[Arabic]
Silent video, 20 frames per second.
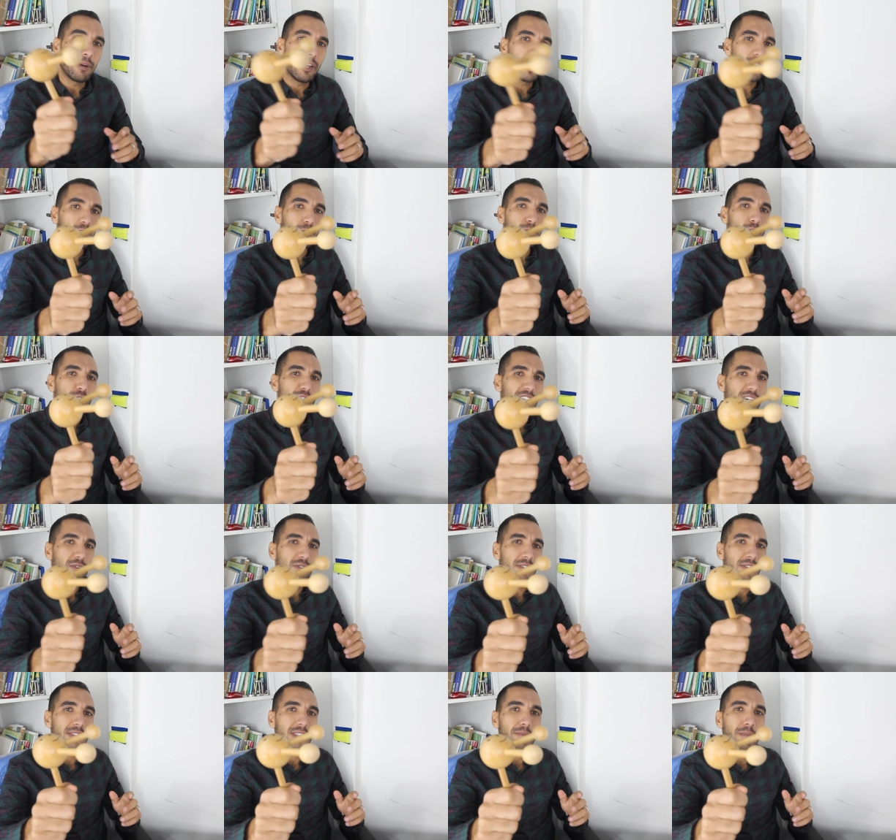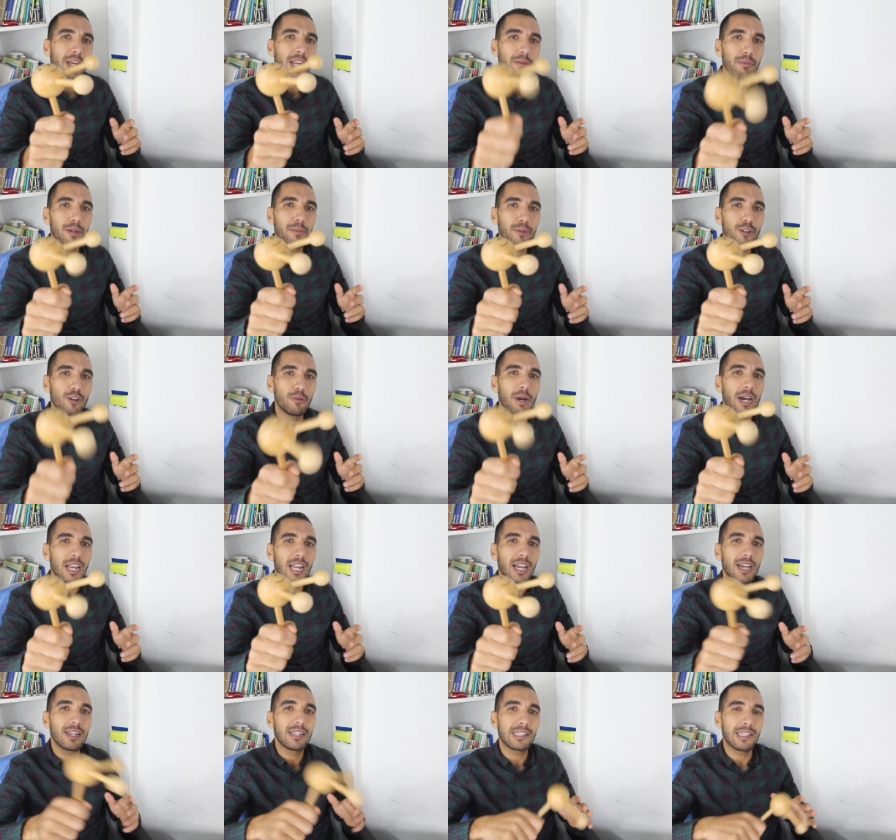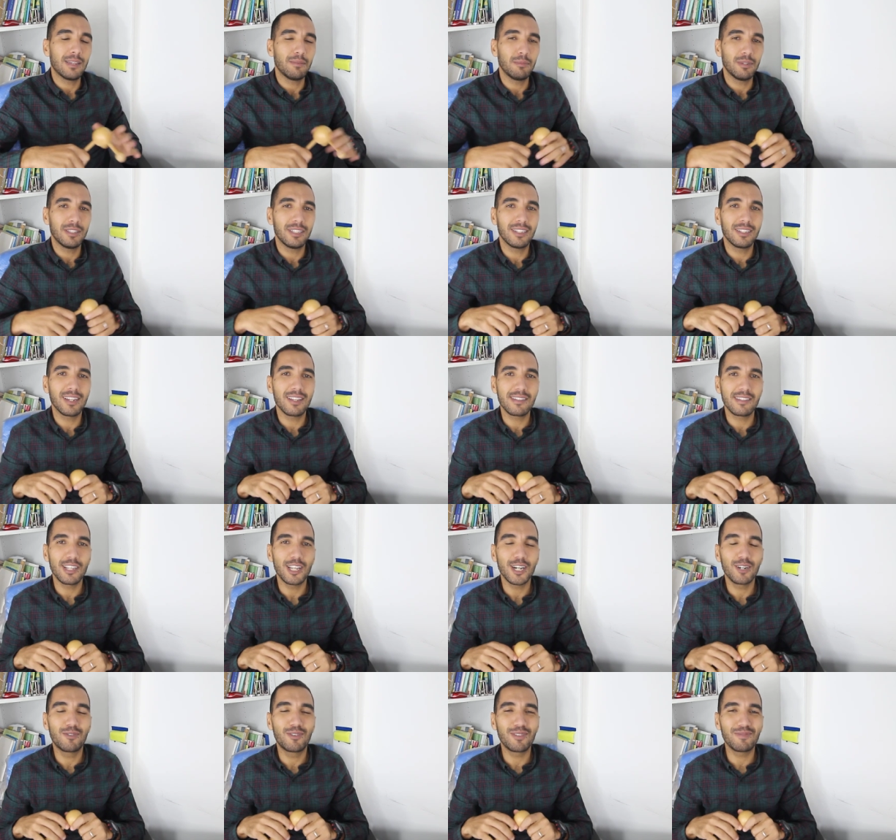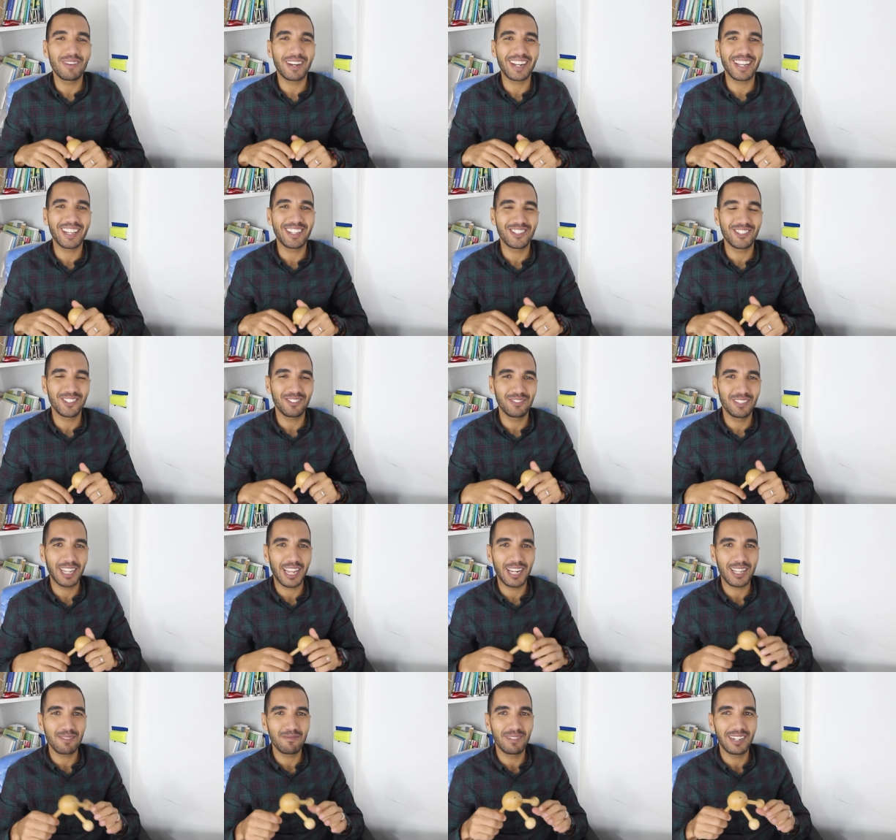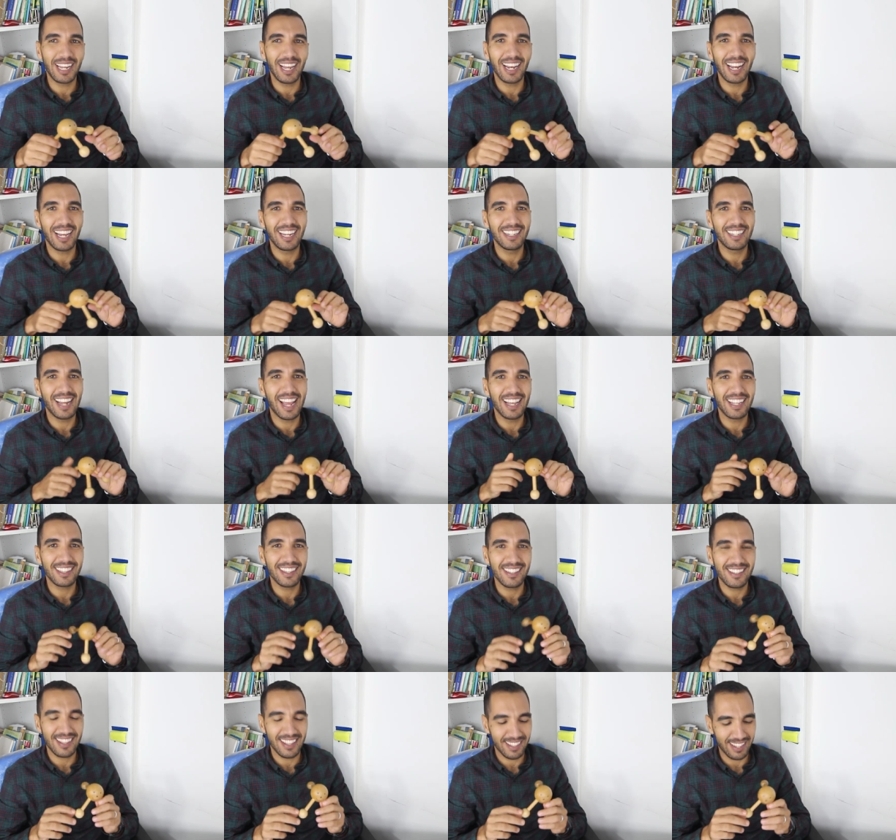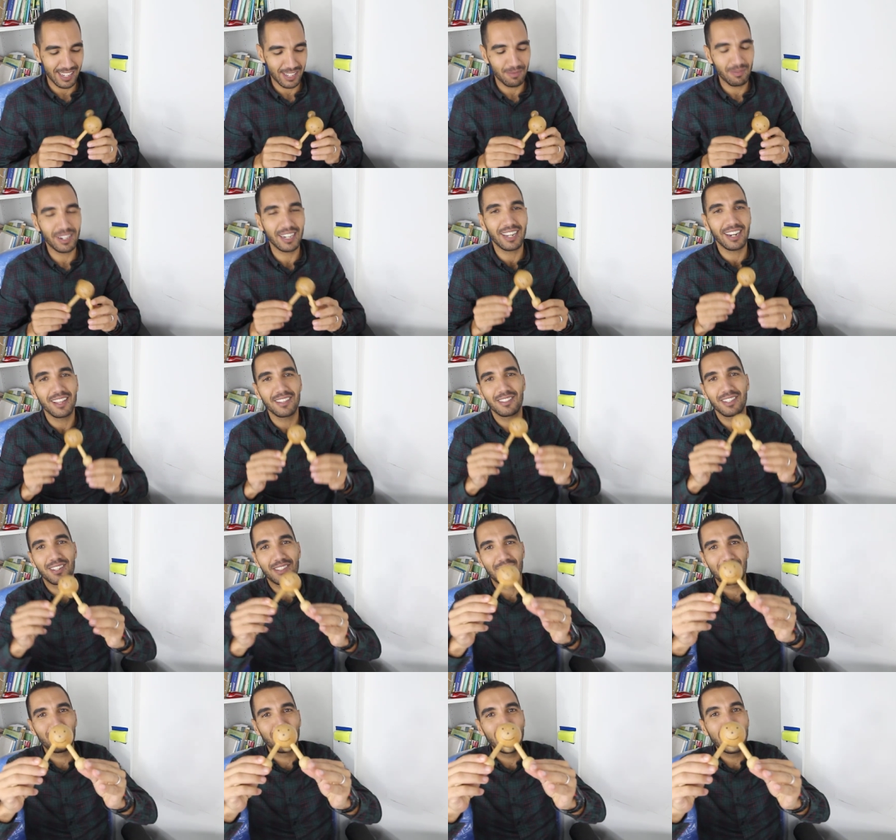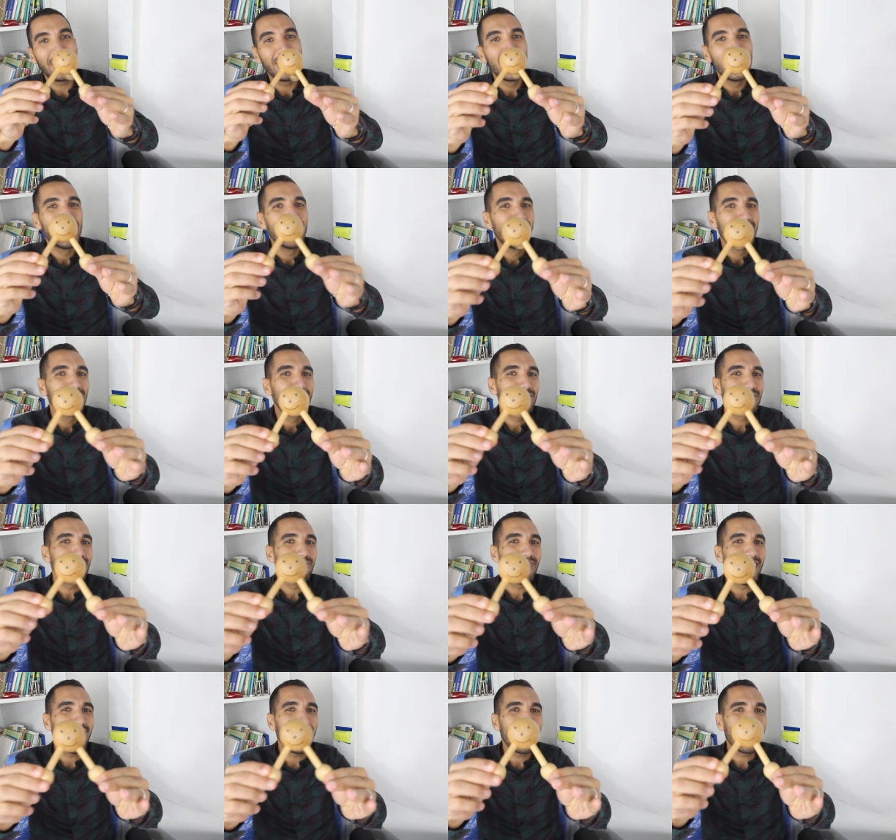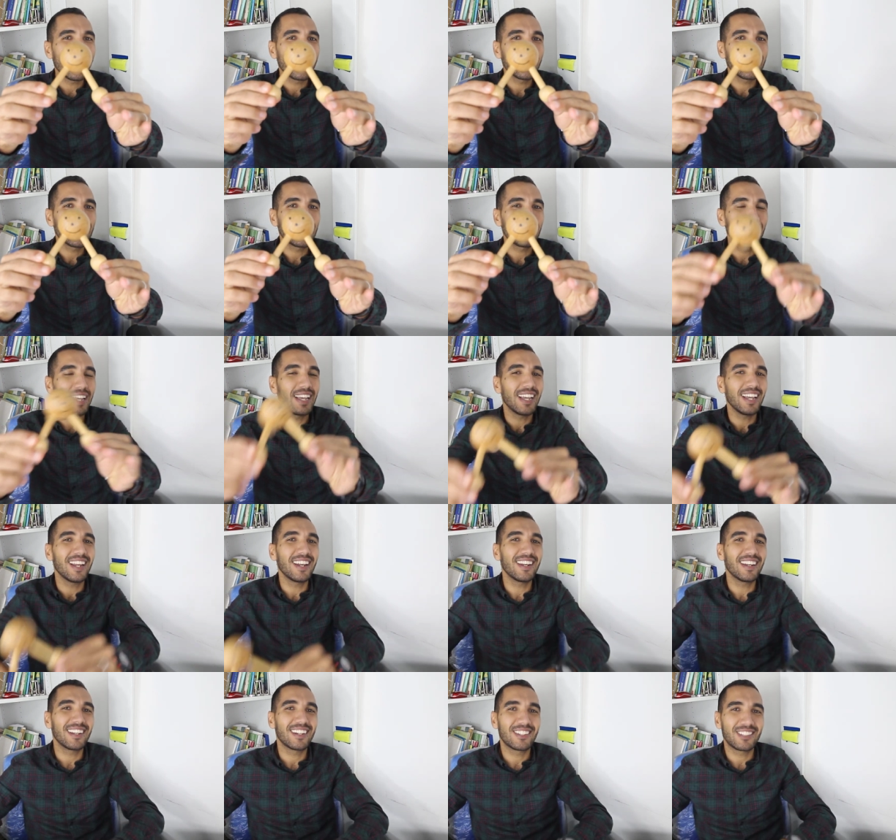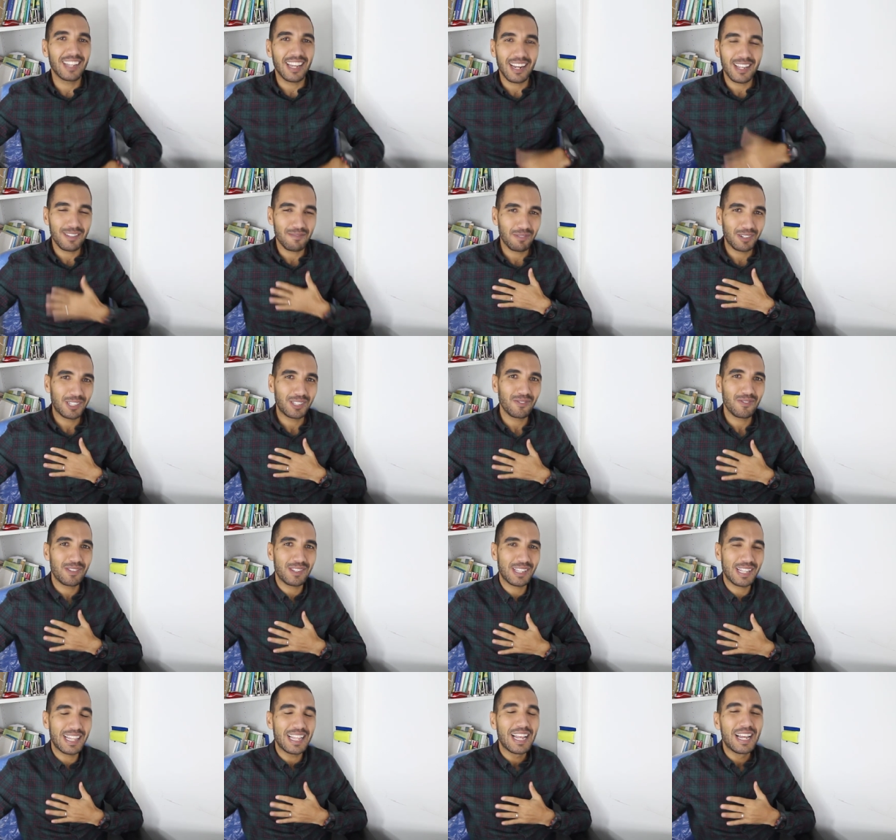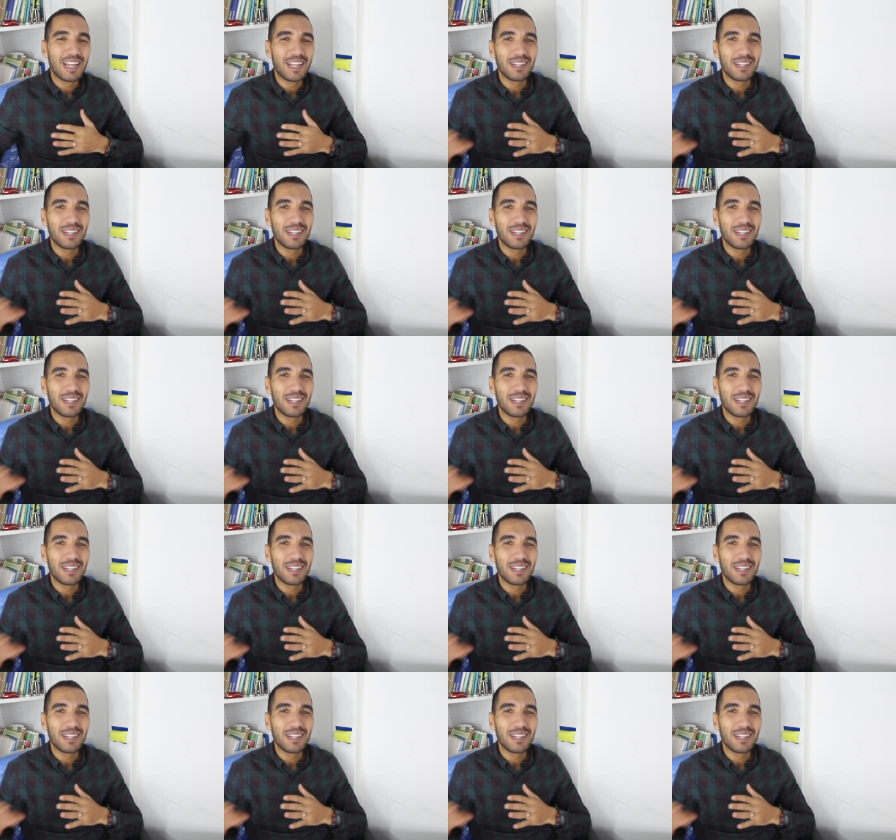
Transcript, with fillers: السلام عليكم خوتي خوتي مرحبا بكم على قناه الحميدي الناس اللي اول مره كتشوفني كنتمنى على انها تنزل تحت برك على زير صابوني ثم تفعل الجرس باش توصل